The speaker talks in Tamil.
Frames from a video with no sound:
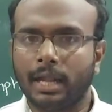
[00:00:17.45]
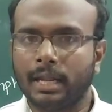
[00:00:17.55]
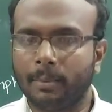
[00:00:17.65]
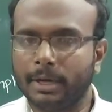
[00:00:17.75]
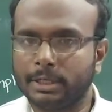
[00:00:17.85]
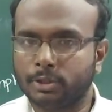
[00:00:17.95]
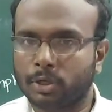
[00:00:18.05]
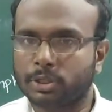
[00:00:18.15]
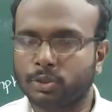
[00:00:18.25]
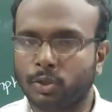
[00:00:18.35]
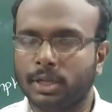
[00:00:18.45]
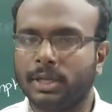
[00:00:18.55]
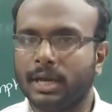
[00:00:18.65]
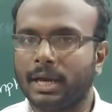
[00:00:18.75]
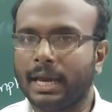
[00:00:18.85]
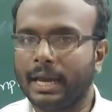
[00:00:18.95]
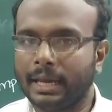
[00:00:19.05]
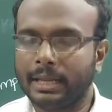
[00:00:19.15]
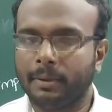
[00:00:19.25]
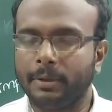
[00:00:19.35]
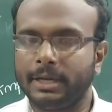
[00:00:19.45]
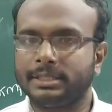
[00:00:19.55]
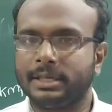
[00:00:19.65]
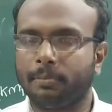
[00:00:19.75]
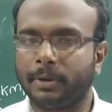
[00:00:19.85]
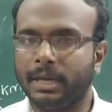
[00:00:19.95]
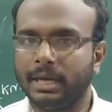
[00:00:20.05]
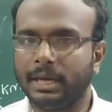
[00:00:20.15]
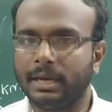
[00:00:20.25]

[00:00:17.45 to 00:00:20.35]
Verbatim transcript: லெபினிட்ஸோட ஸ்டோரியில் லெபினிட்ஸ் எப்படி